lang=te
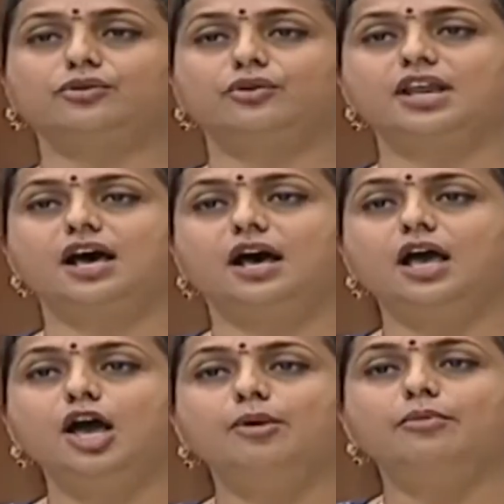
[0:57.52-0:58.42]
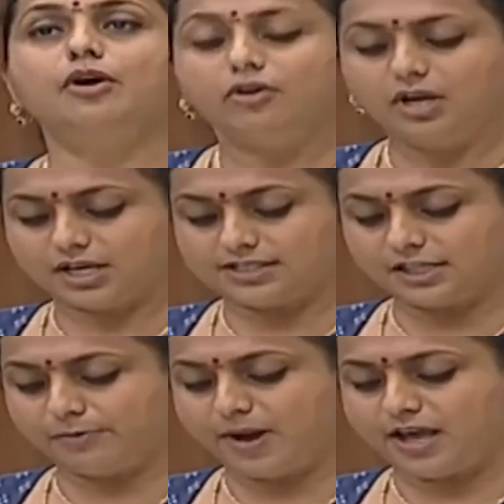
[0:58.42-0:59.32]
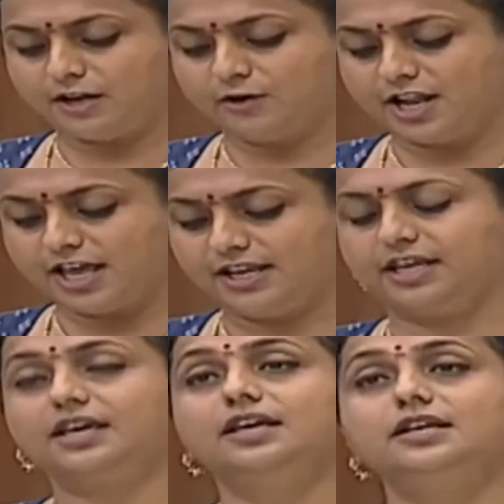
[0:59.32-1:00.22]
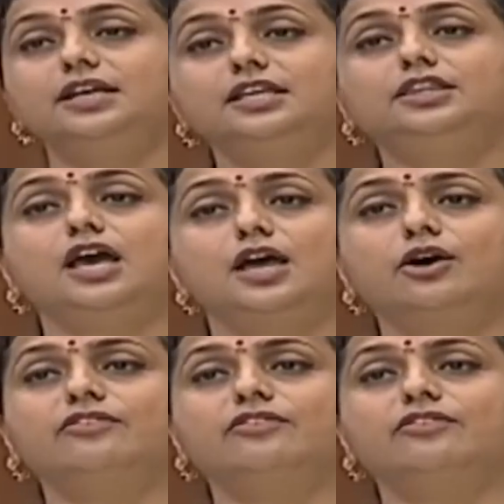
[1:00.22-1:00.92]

కూడిన మౌలిక సదుపాయాలు ఉన్నాయని నీతి ఆయోగ్